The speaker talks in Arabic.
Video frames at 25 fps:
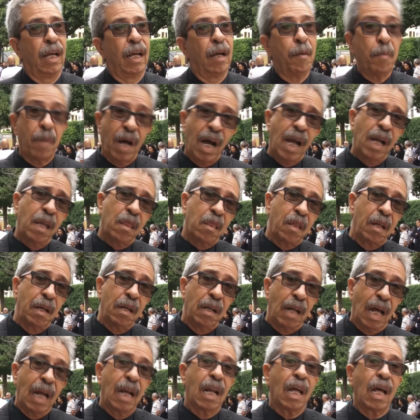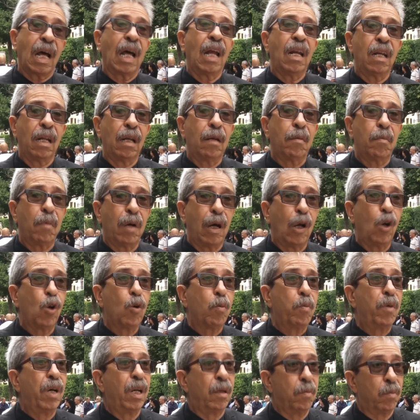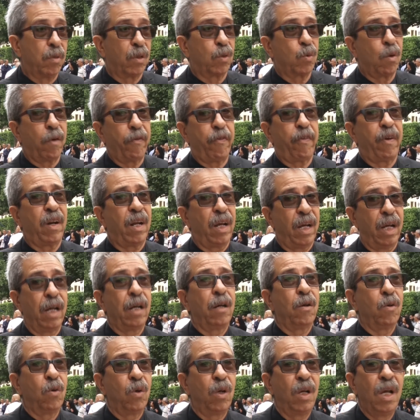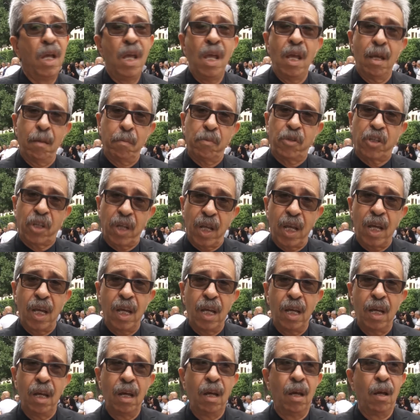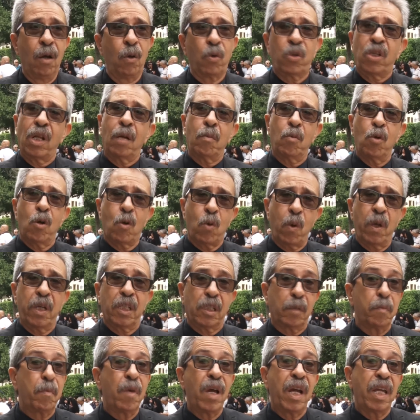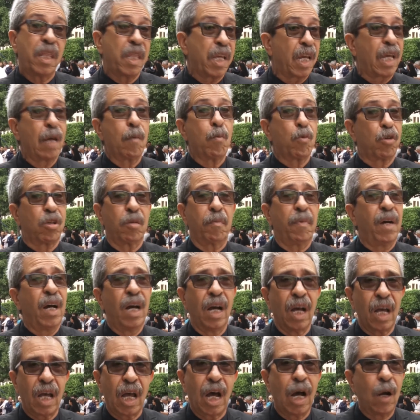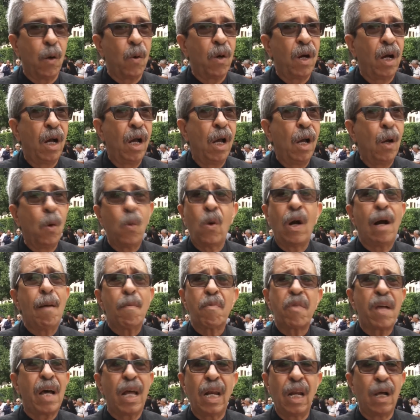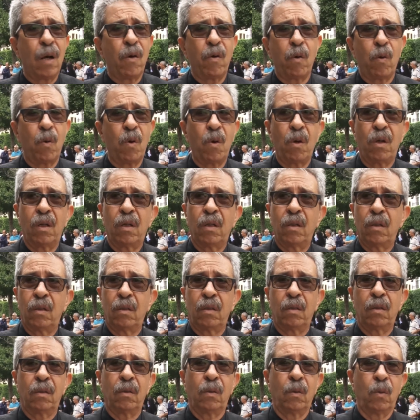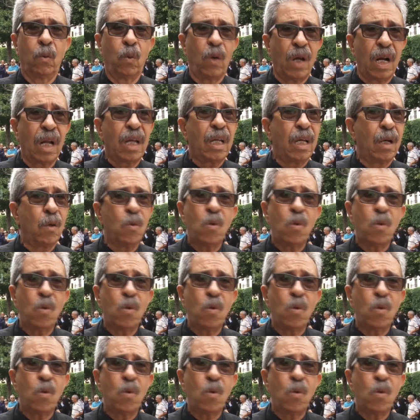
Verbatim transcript: اما ايضا على الاقل المعلومه المتوفره انه مشى وشربوه كويس ماء اذا كان مش معها قهوه وامضى على ورقه